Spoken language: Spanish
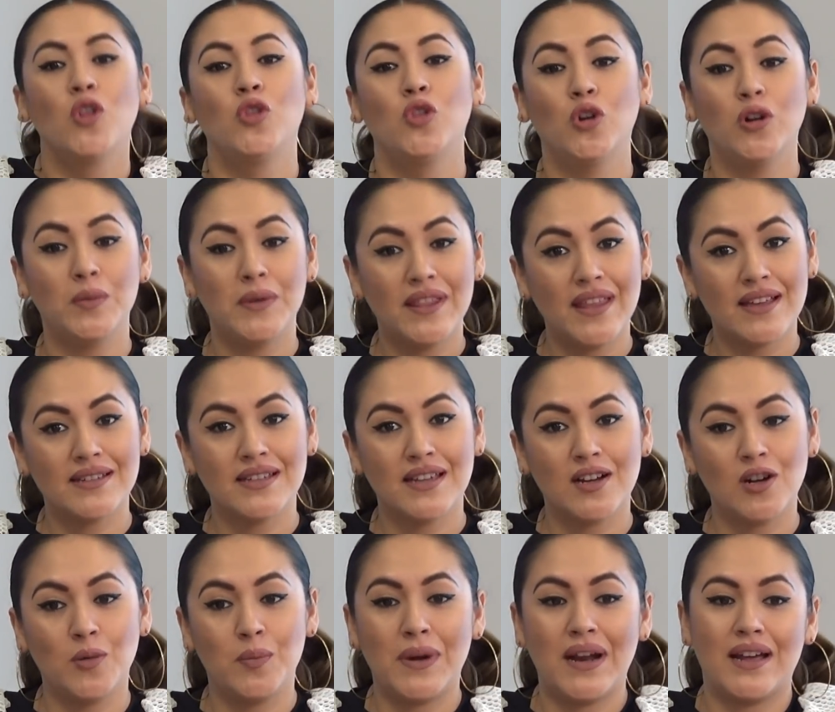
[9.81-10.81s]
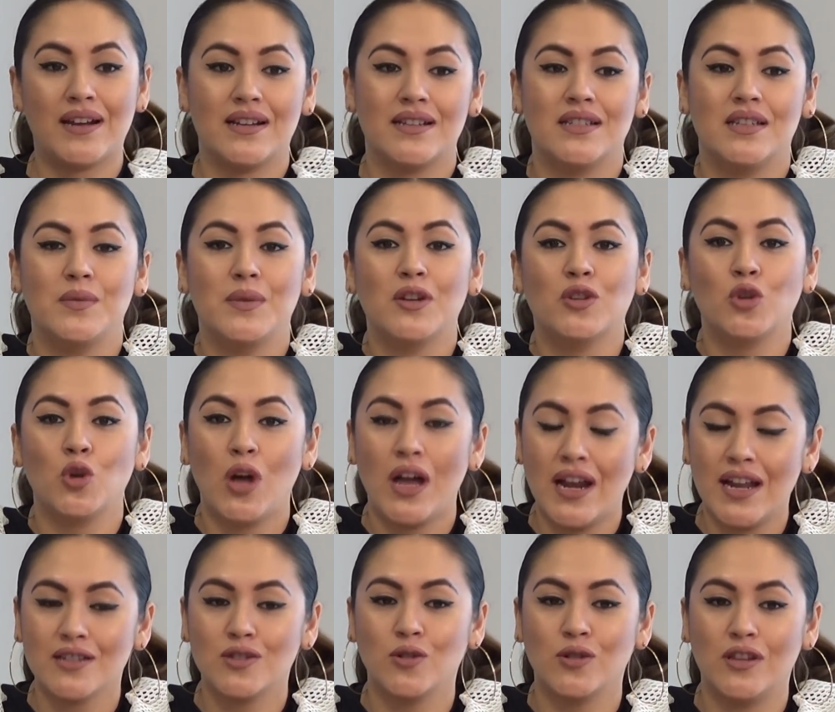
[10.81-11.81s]
No olvide hacerlo para recibir
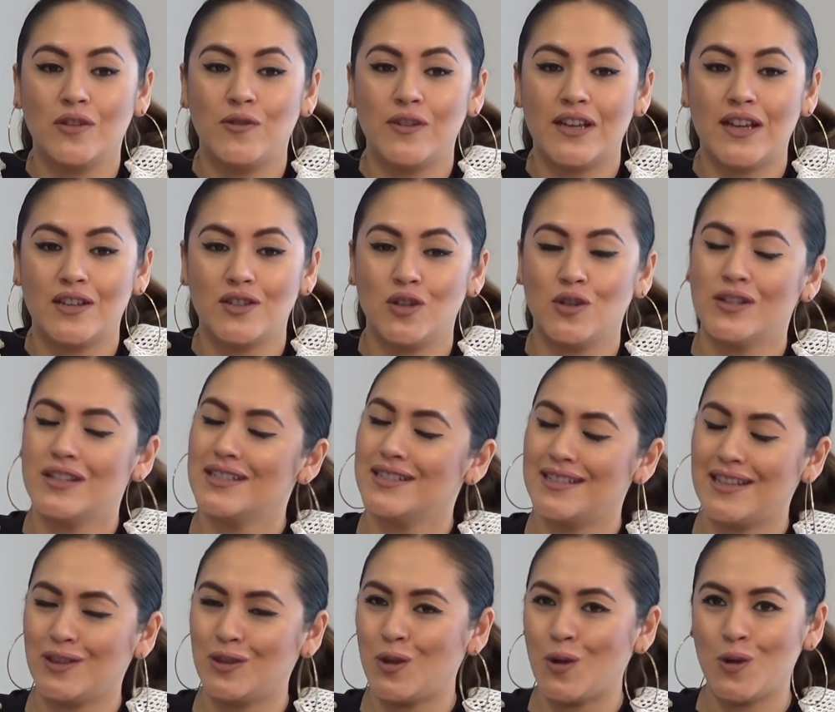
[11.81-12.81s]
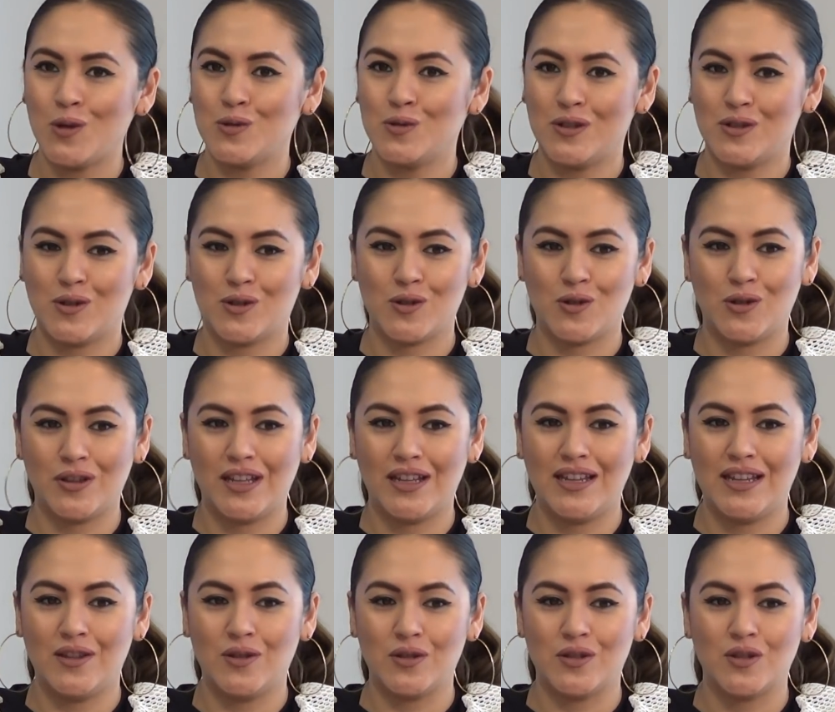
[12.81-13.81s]
todas las notificaciones de todos nuestros
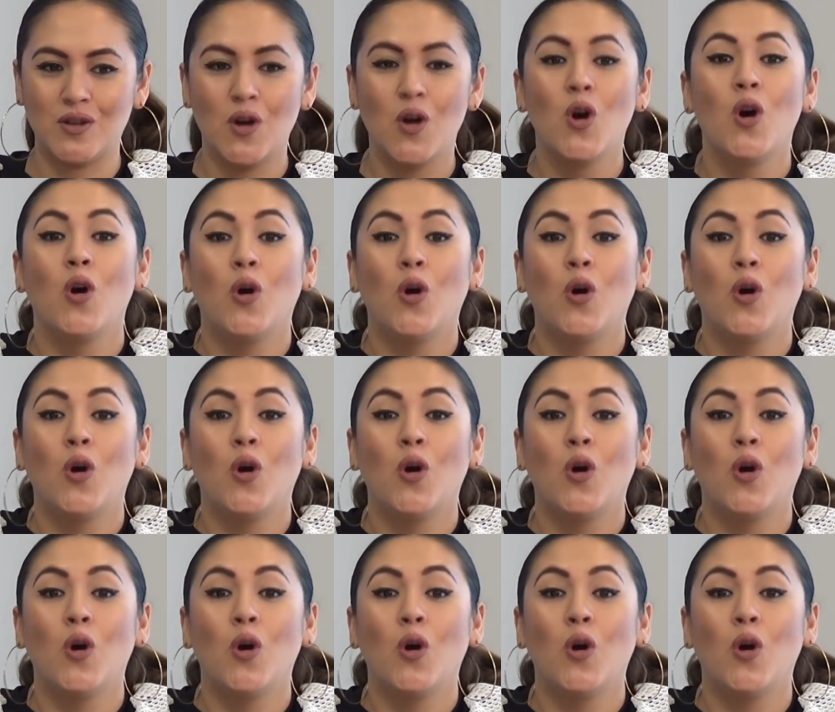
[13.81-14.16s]
contenidos.